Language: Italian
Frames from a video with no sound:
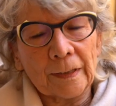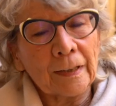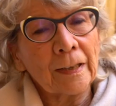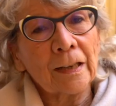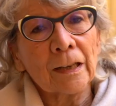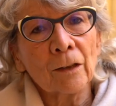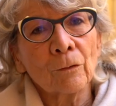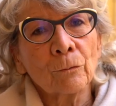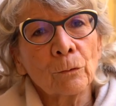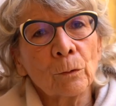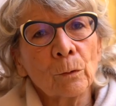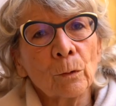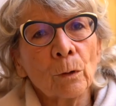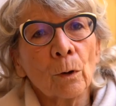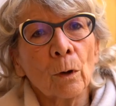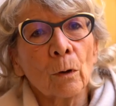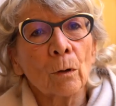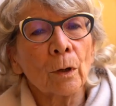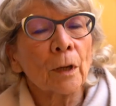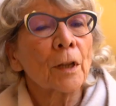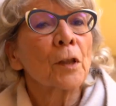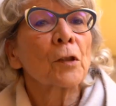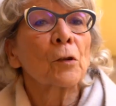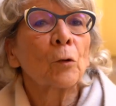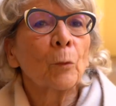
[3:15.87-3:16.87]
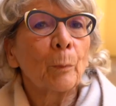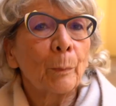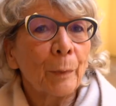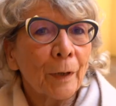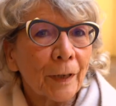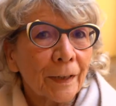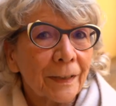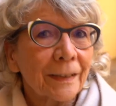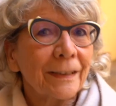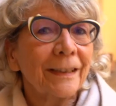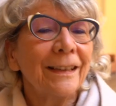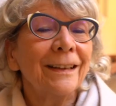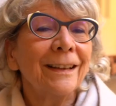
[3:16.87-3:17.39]
il lavoro, le
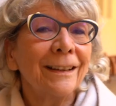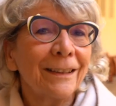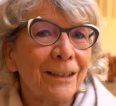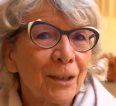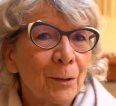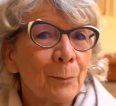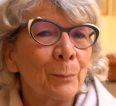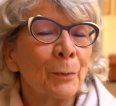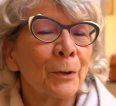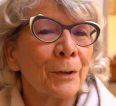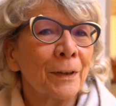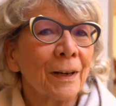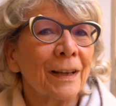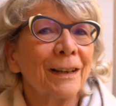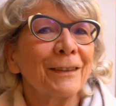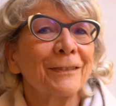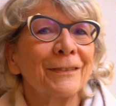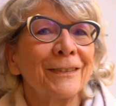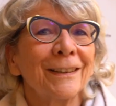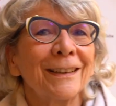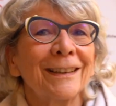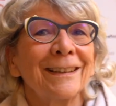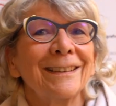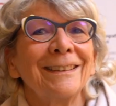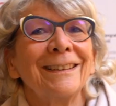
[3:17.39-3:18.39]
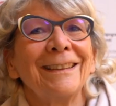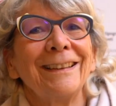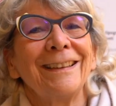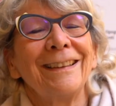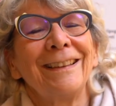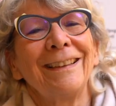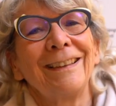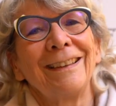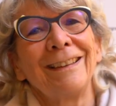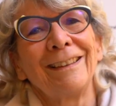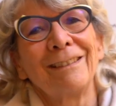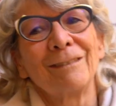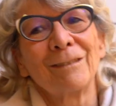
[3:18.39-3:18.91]
scopertine tipografiche
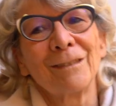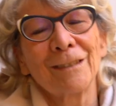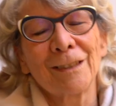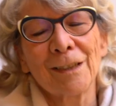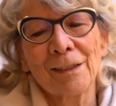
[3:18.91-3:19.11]
di,